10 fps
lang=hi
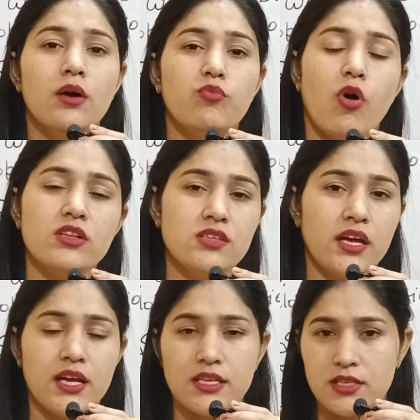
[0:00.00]
बहुत
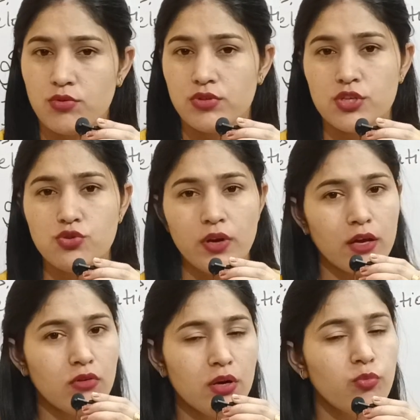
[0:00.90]
सारे ऐसे होते हैं जो
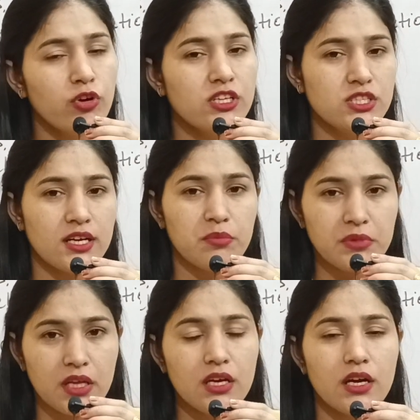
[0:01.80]
रेगुलर बॉडी चेकअप
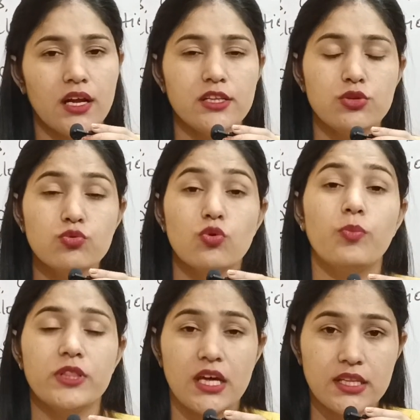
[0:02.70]
नहीं कराते तो उनको
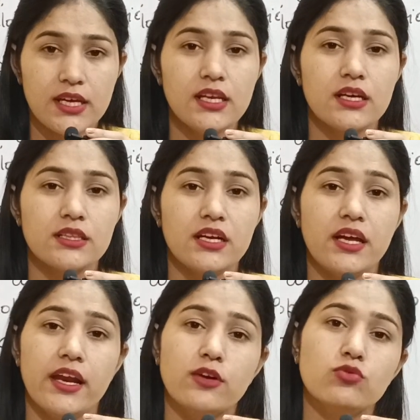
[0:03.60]
पता नहीं लगता
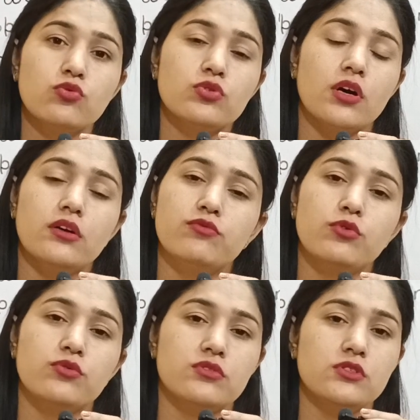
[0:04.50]
डायरेक्ट उनको थर्ड
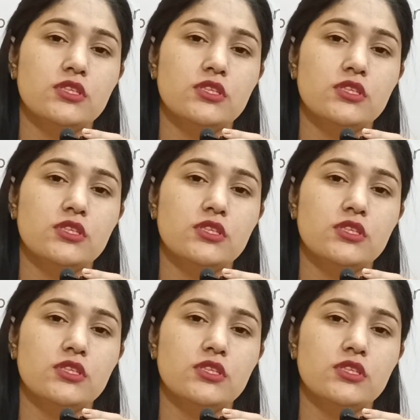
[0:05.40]
फोर्थ